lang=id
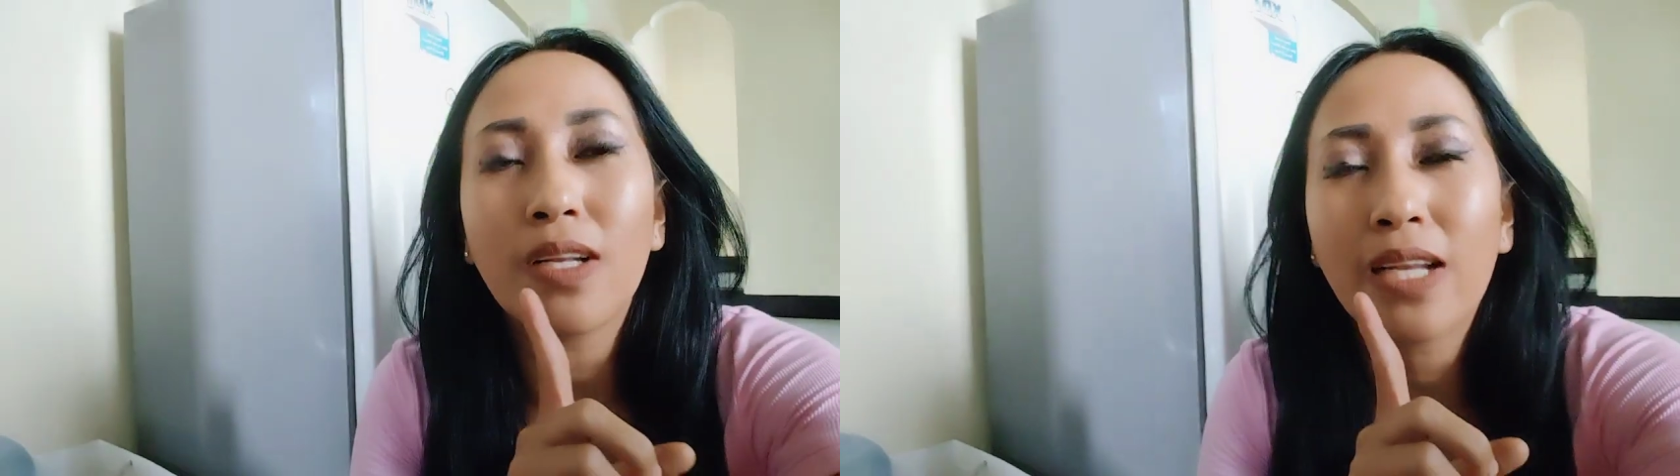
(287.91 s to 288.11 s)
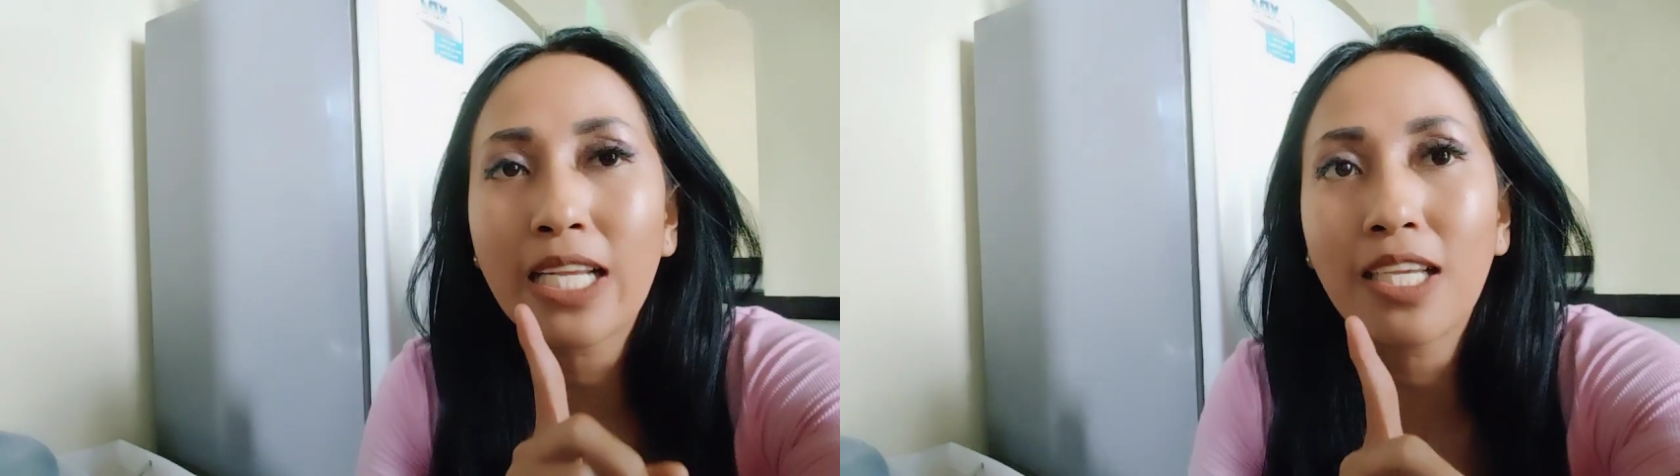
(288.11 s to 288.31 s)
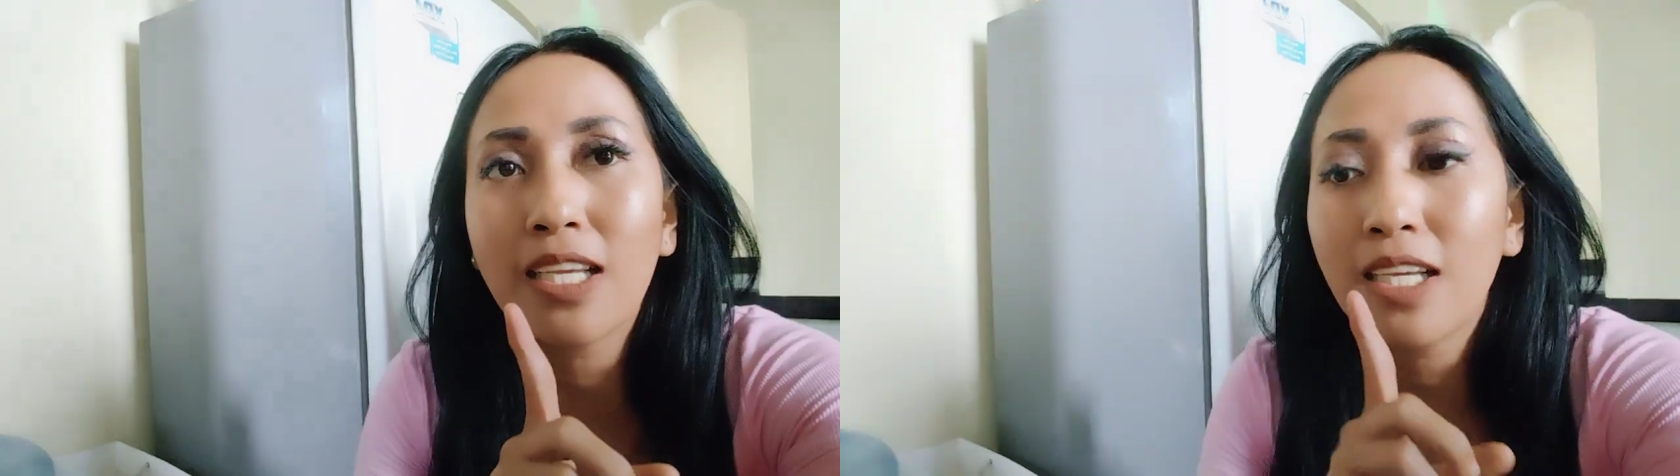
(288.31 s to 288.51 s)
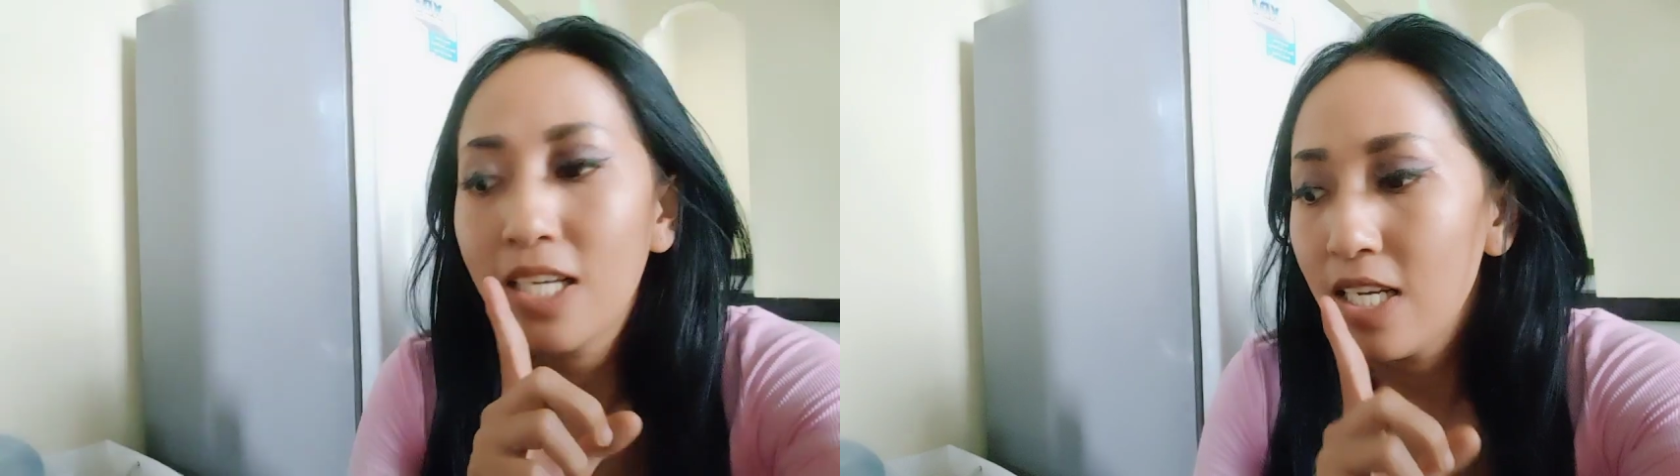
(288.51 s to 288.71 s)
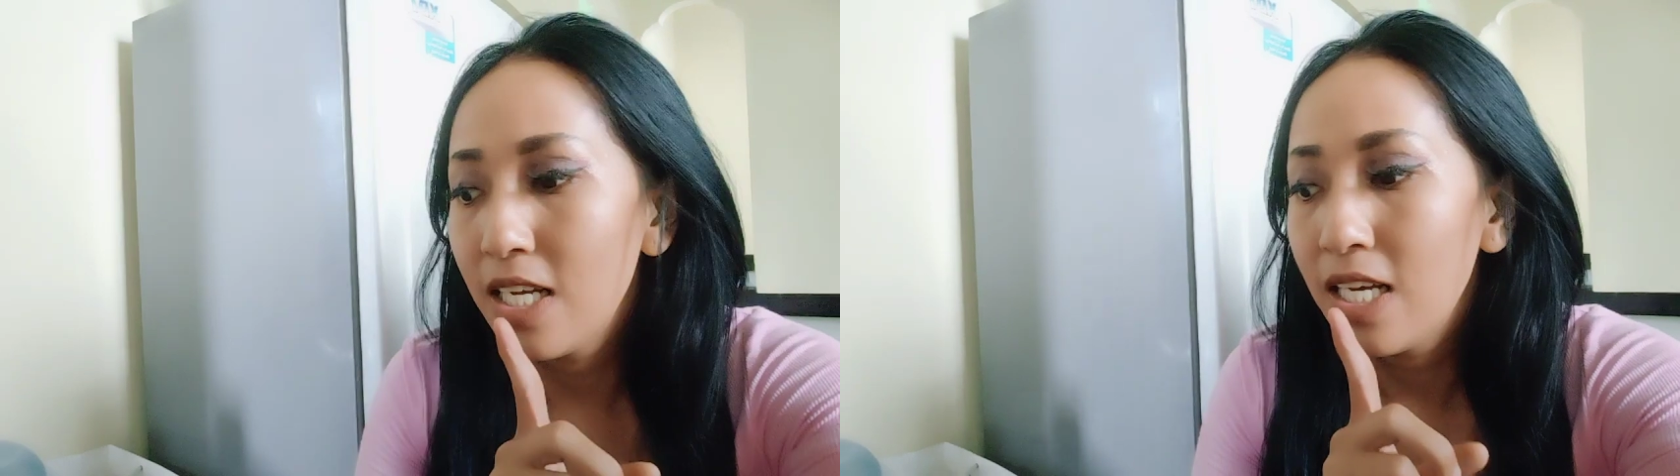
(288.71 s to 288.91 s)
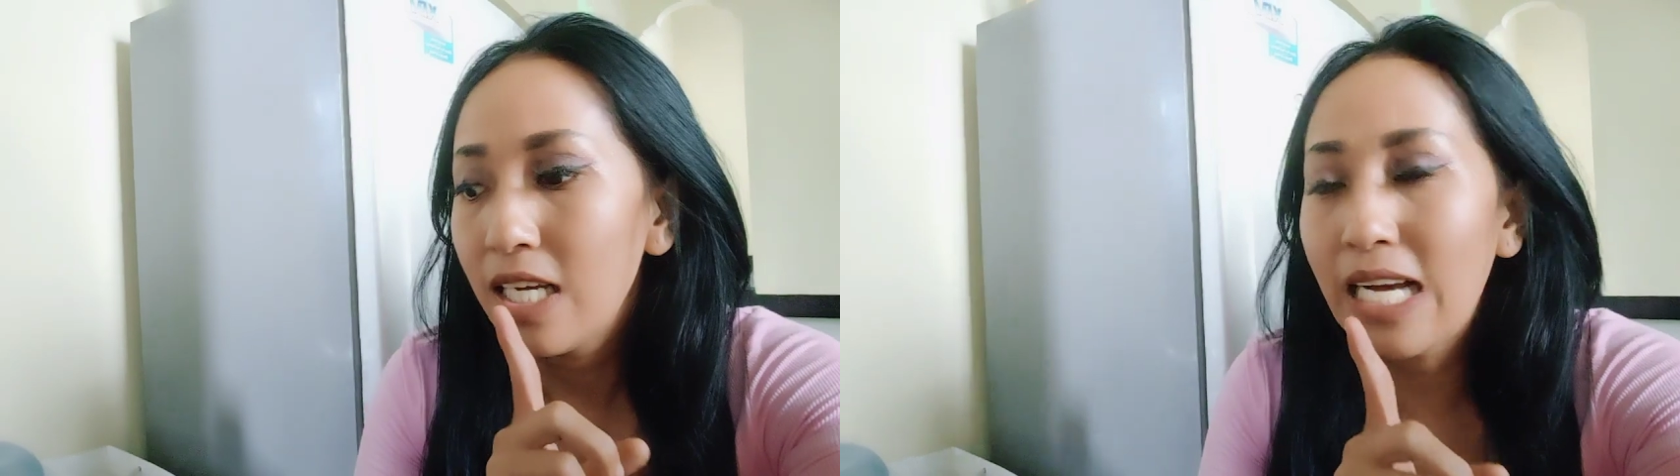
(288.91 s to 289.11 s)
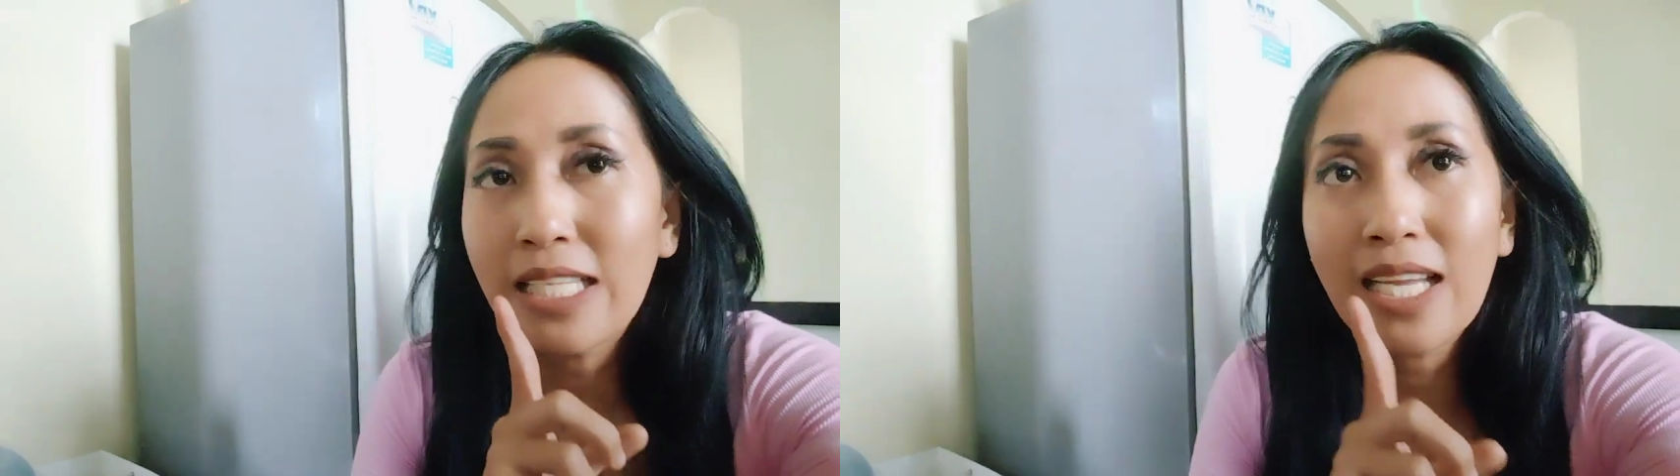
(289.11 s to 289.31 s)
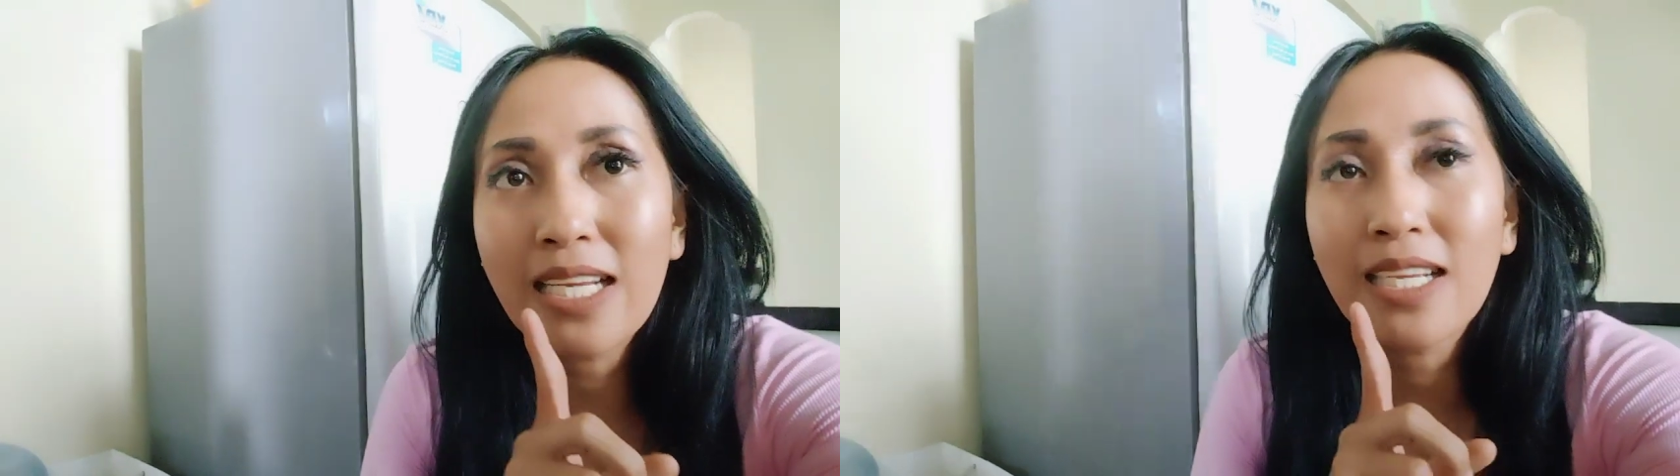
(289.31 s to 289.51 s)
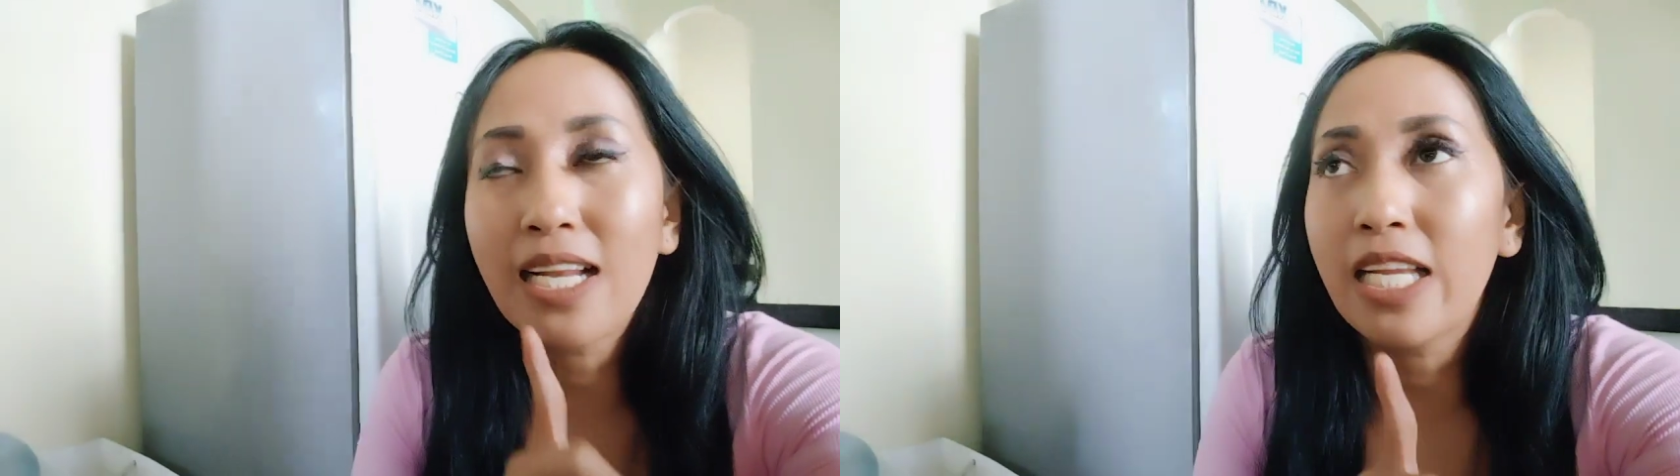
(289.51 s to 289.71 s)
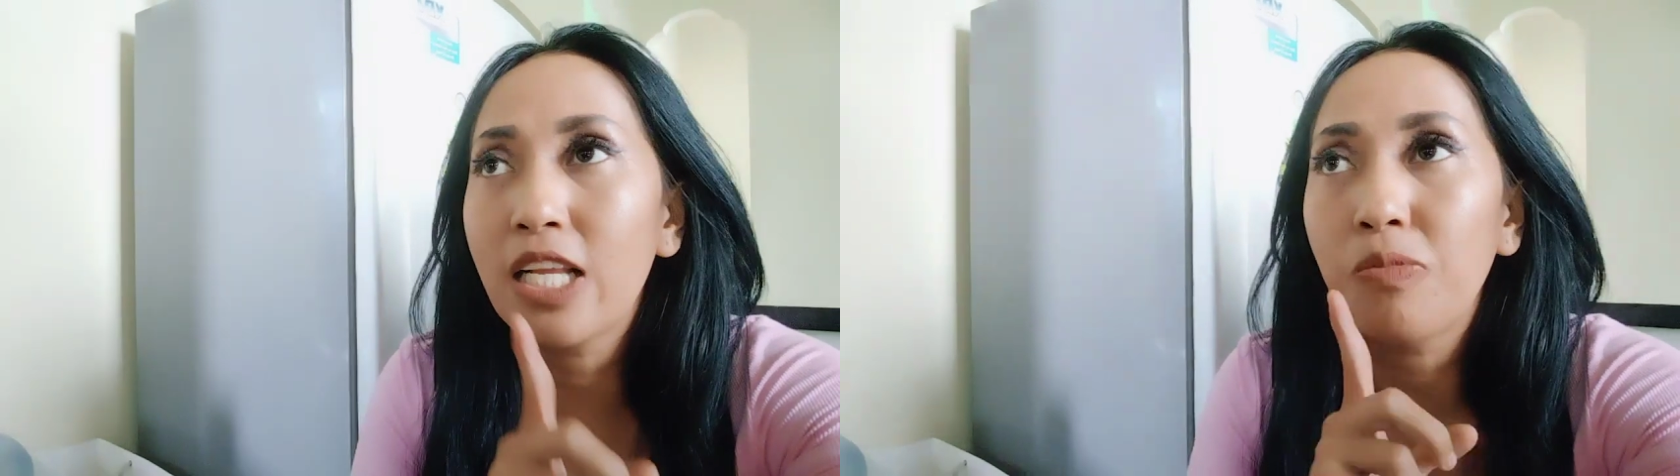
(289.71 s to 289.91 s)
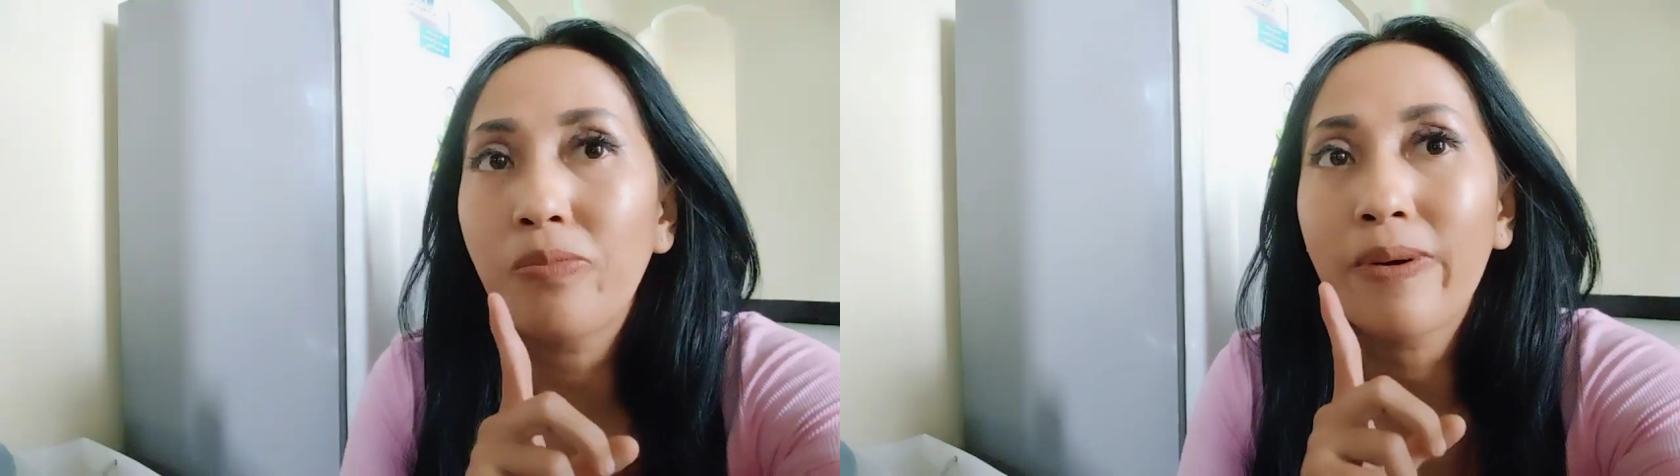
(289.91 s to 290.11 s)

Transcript: lagi ngajarin kalian ilmu iya.